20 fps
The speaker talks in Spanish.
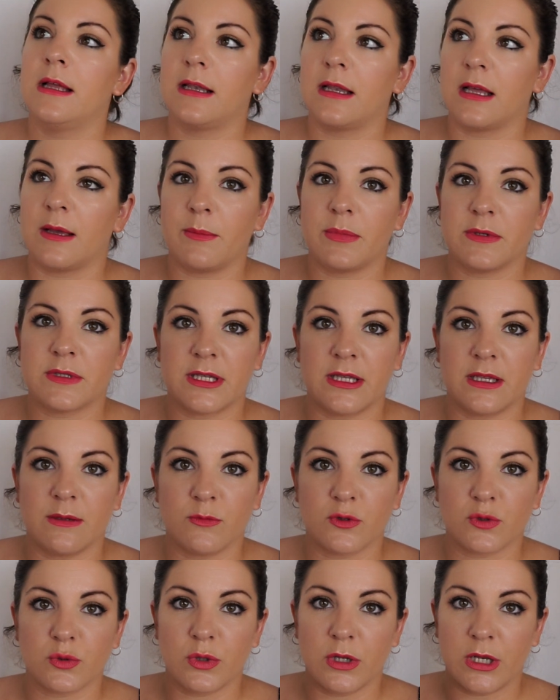La
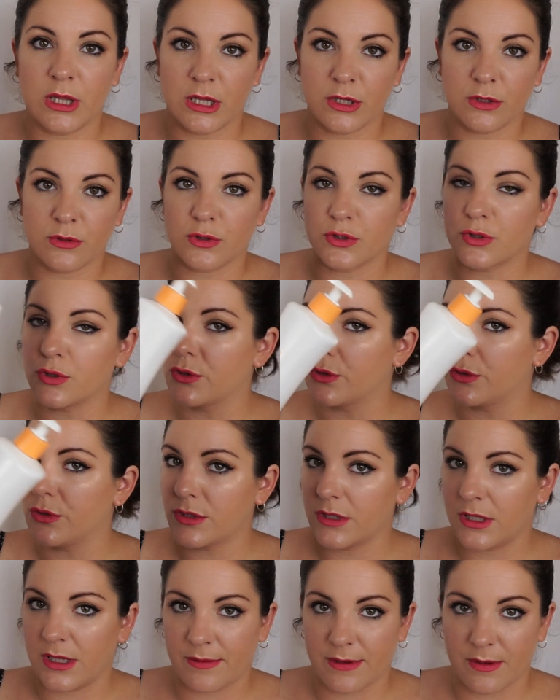seguimos utilizando
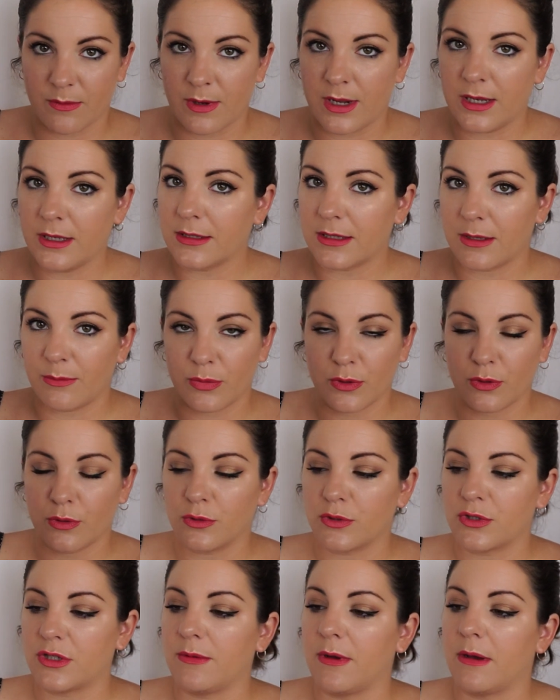nosotros, daba igual,
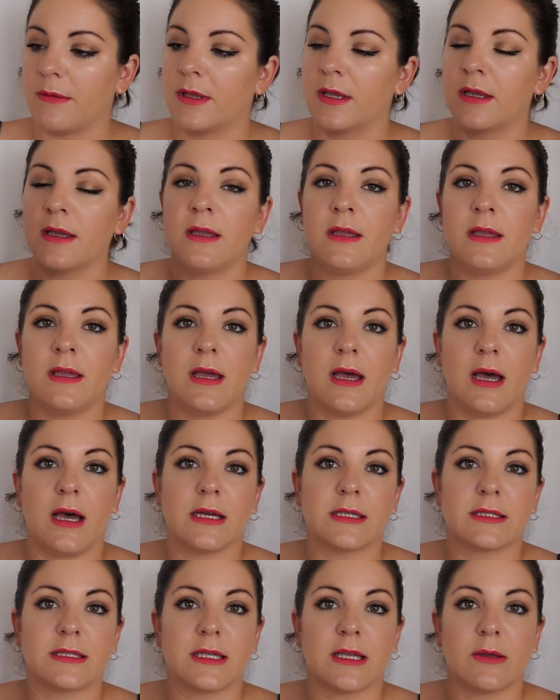tampoco nos iba bien.
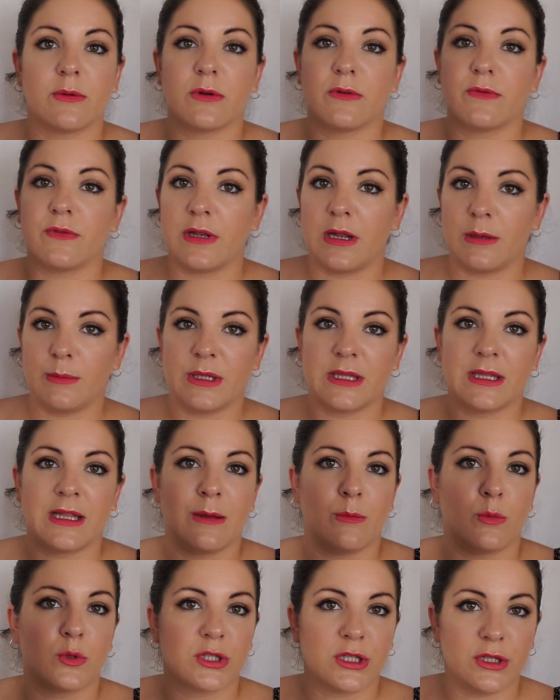Así que bueno, finalmente
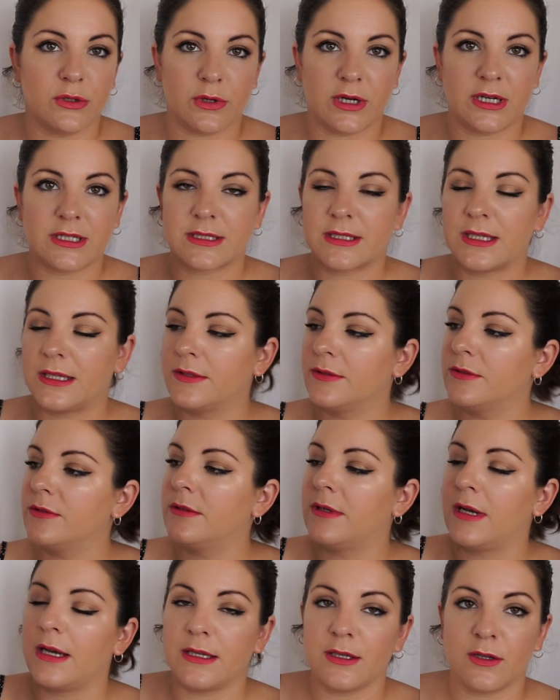la hemos ido
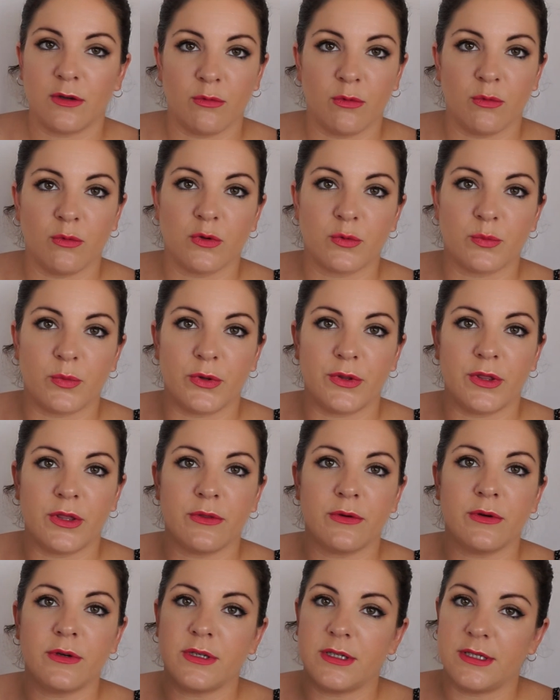gastando ahí como hemos
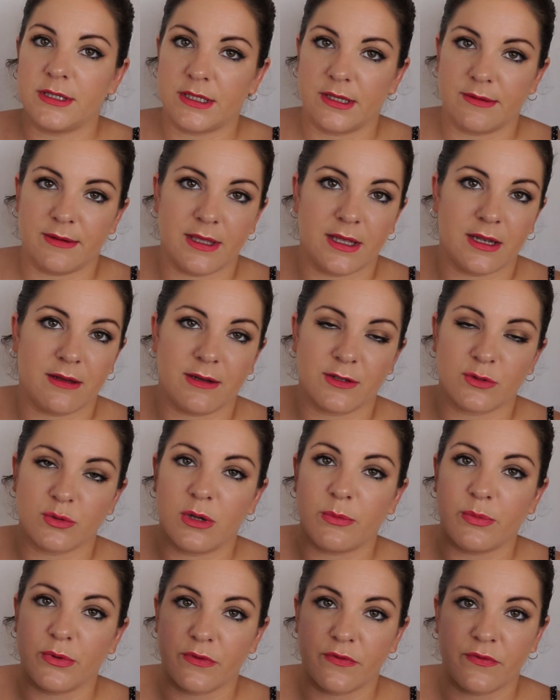podido y se va a la
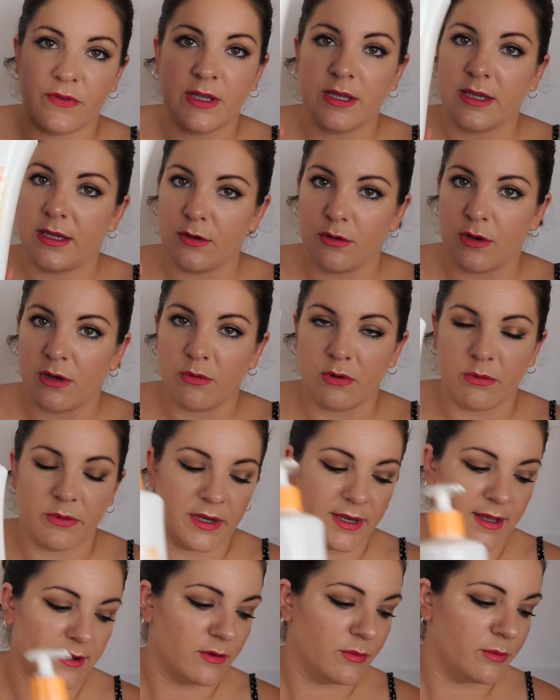basura por fin y no la
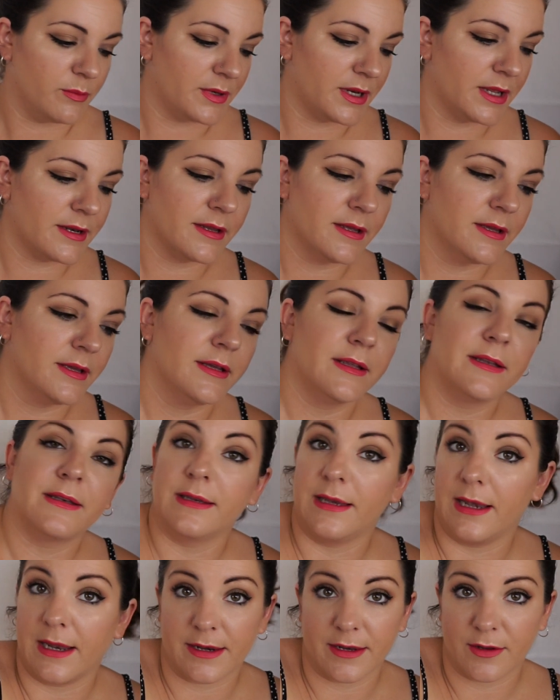volvería a comprar,
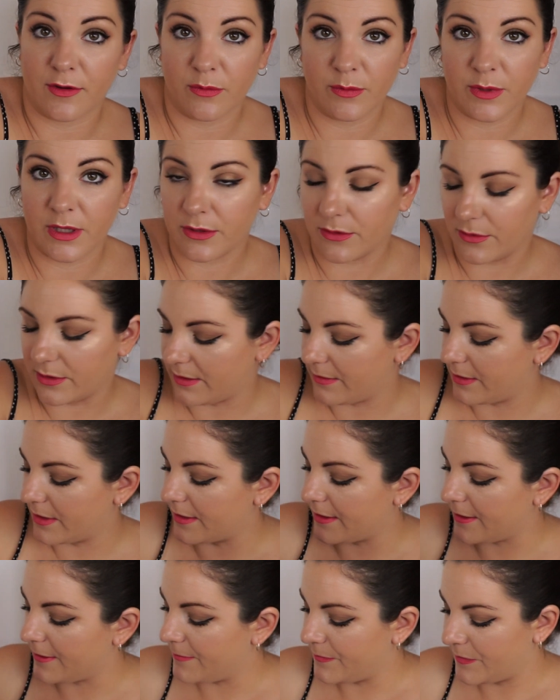ni la recomiendo, la
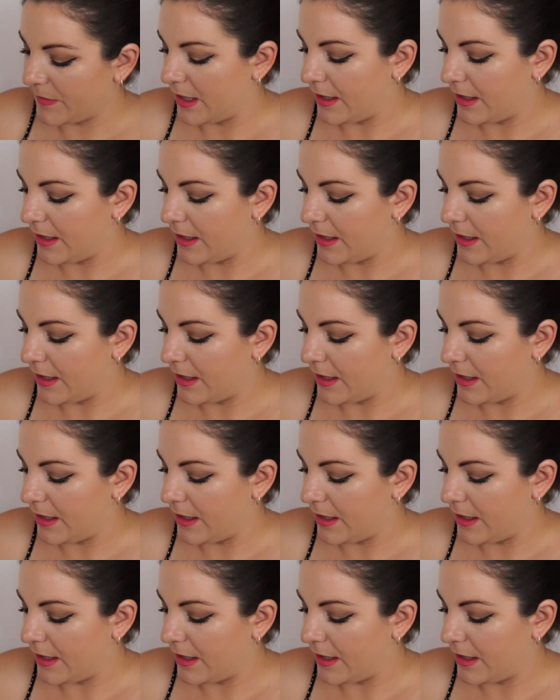verdad.